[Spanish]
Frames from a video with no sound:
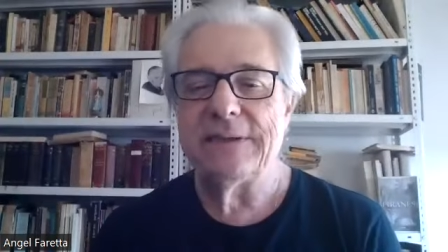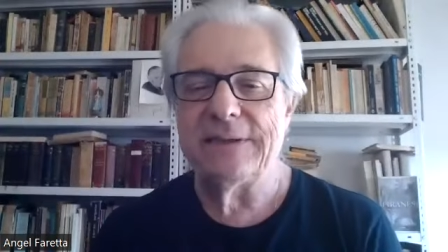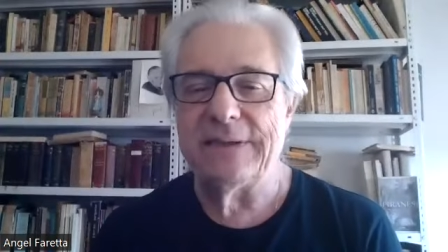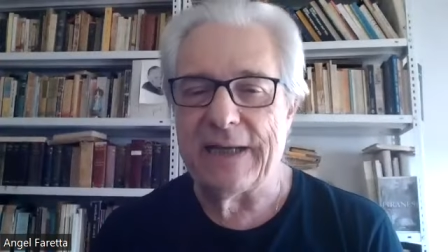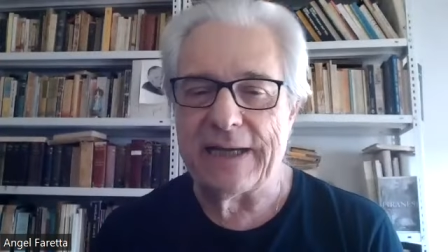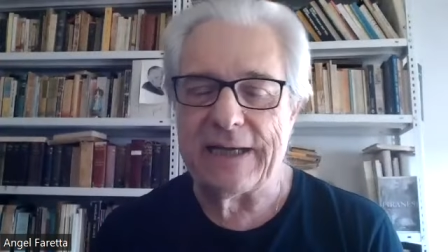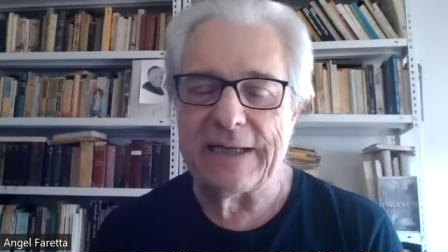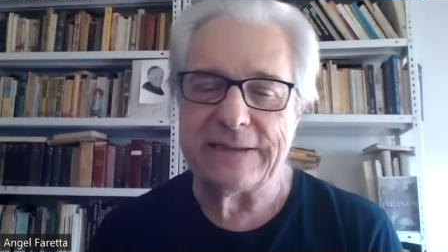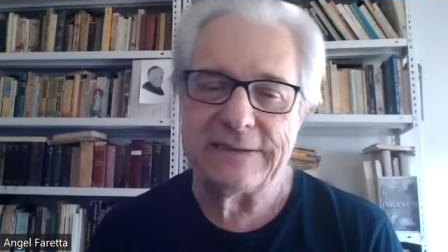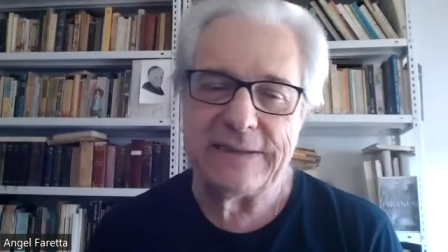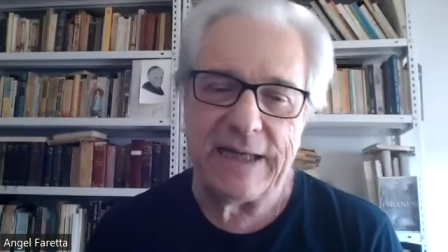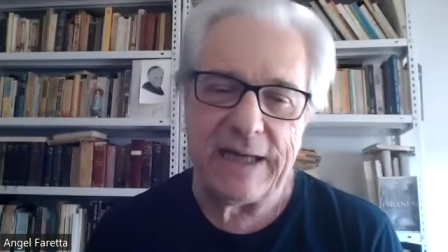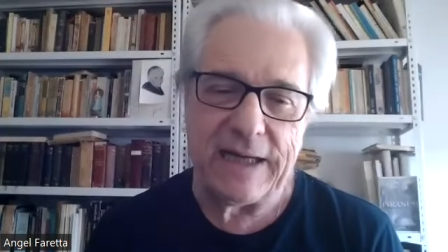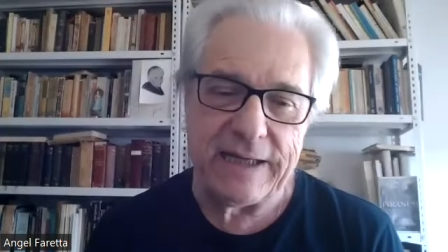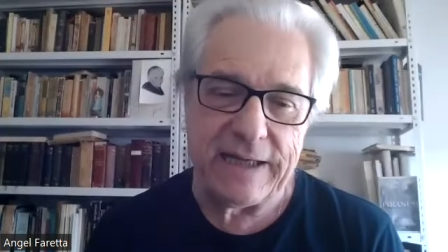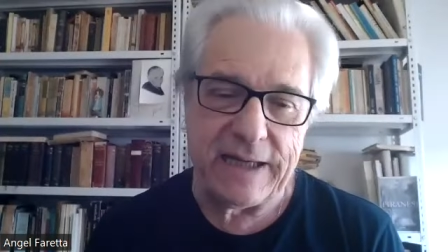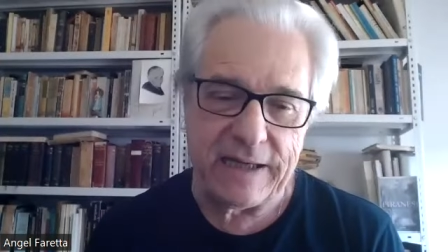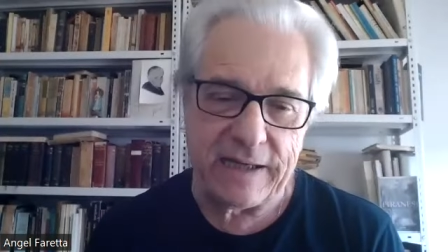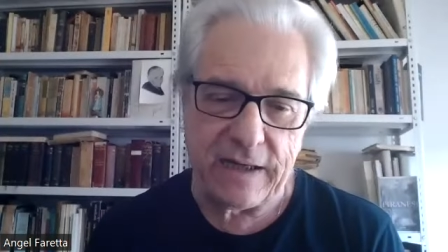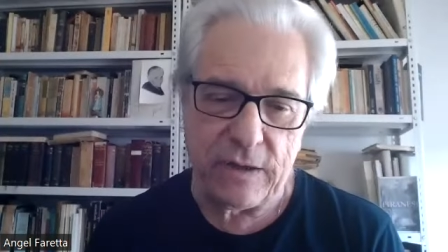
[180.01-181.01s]

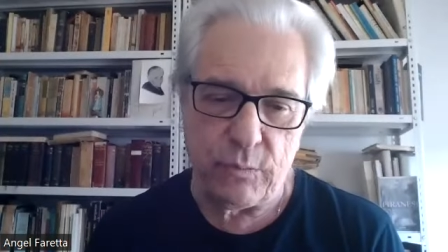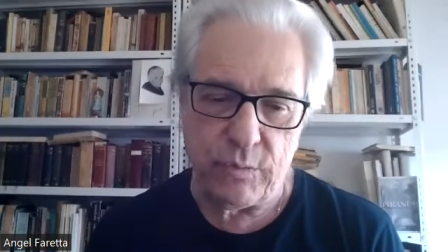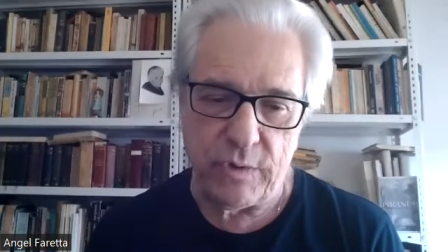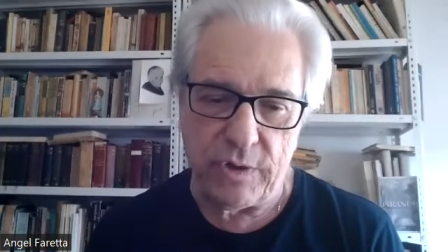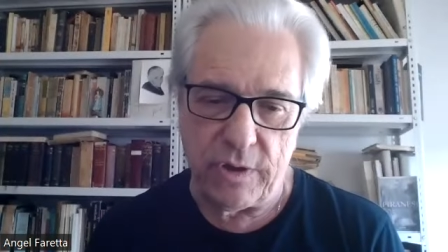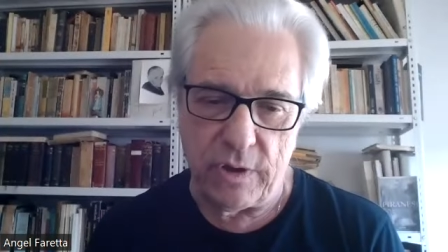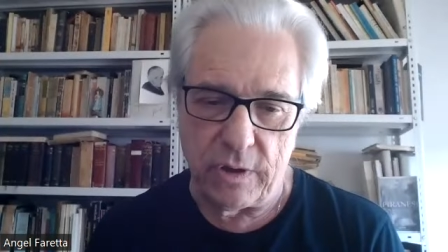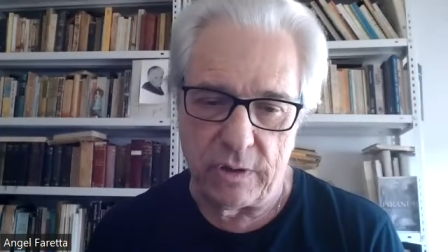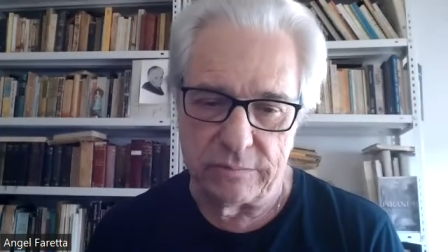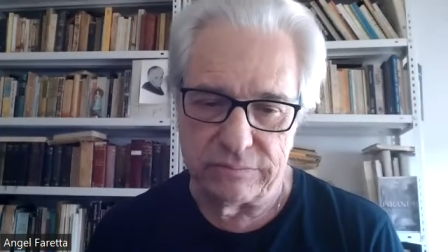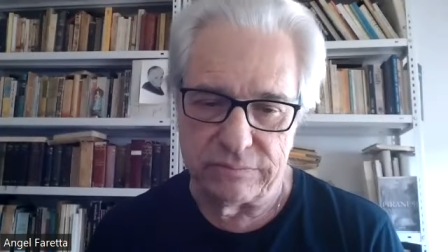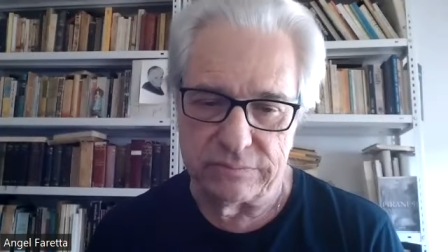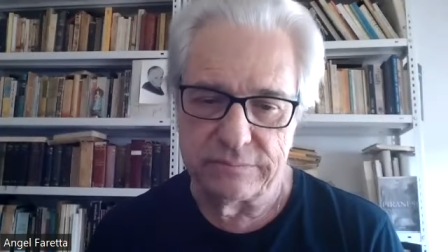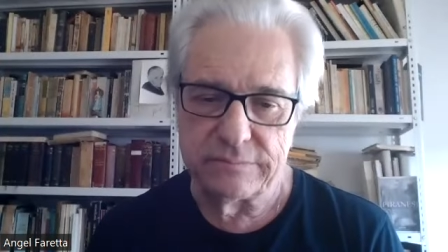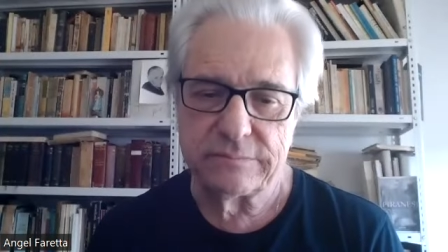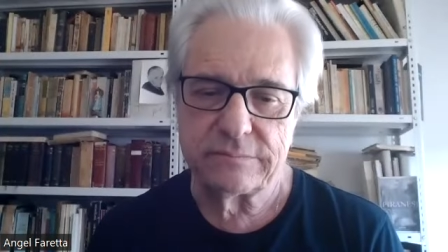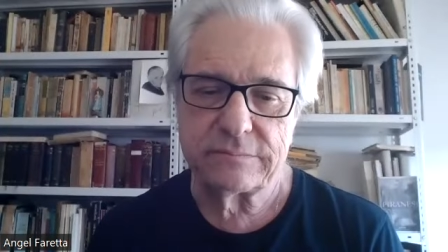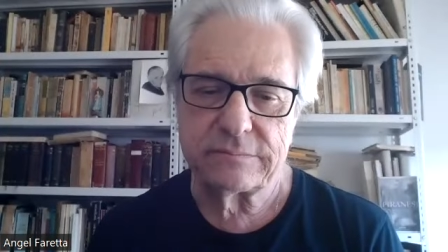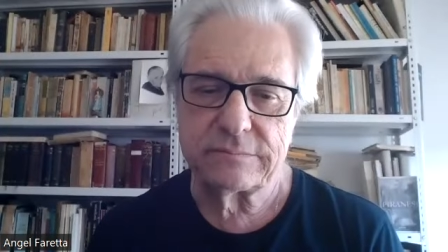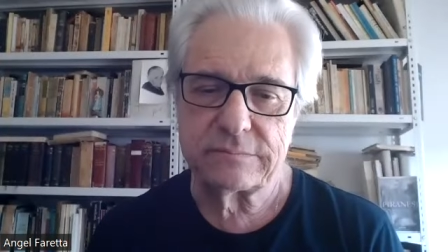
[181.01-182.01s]
legendaria reunión
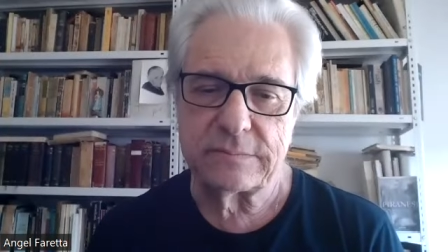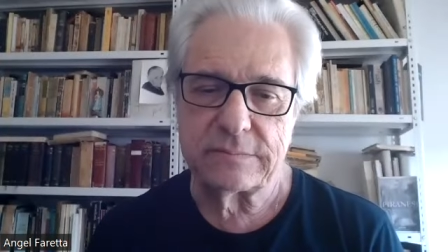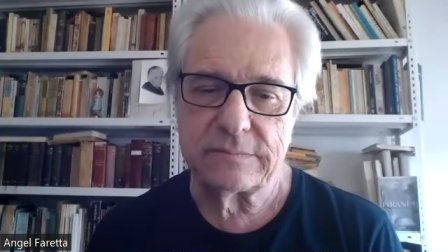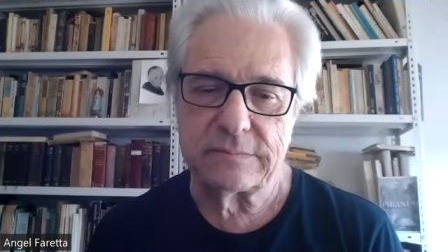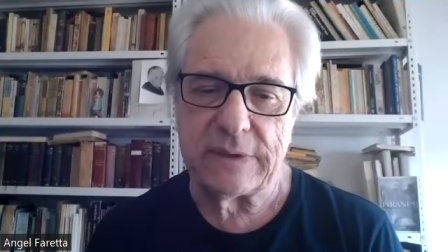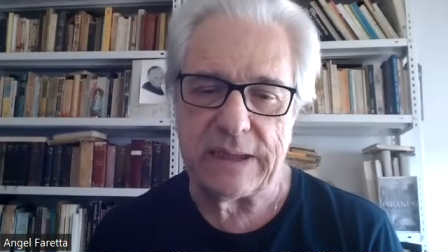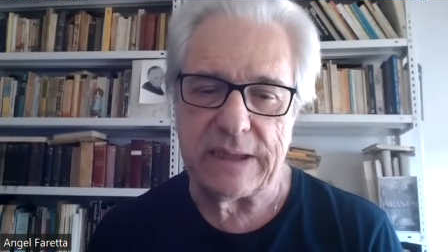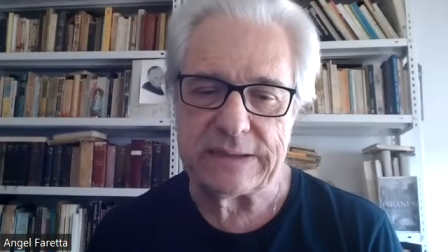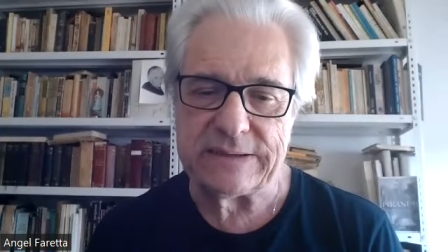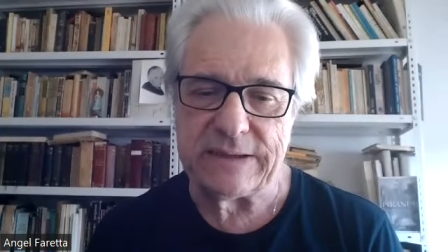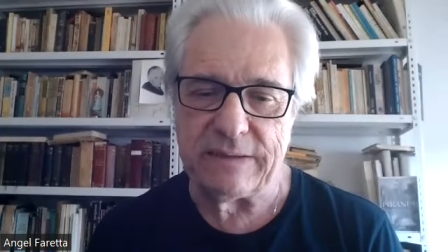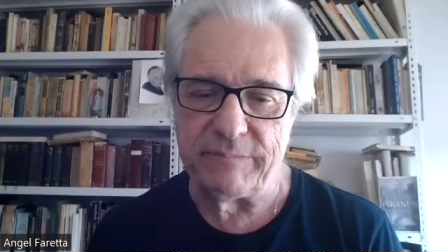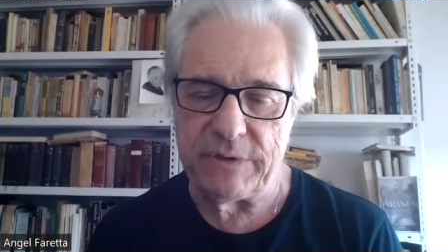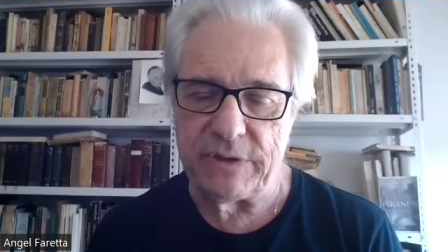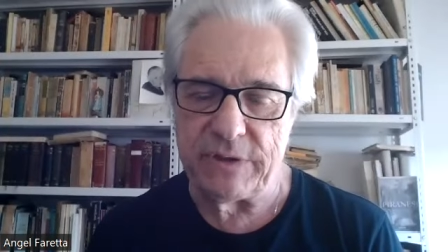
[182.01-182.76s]
hacia